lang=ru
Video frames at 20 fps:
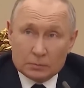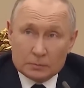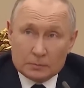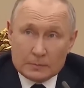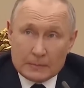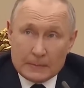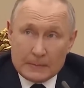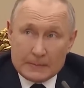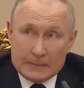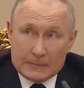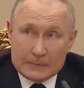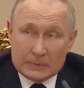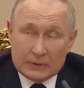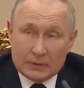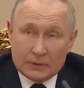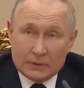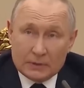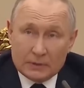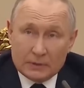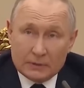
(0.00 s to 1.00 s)
что
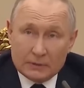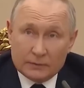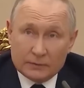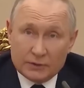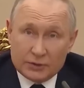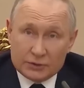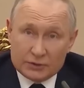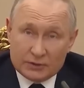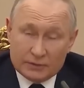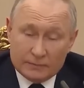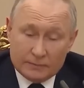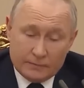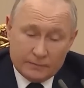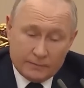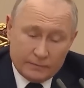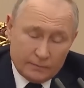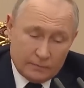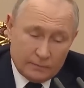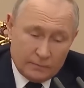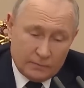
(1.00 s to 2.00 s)
Украина
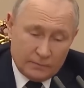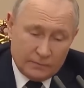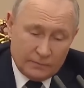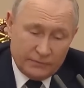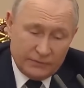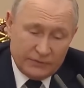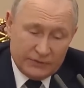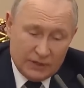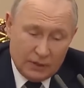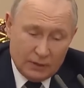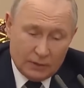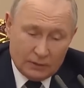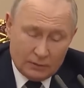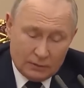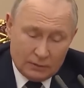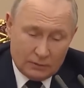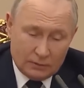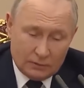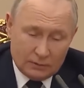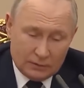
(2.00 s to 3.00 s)
никогда не будет в
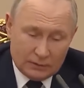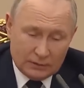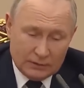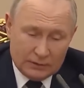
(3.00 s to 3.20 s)
НАТО.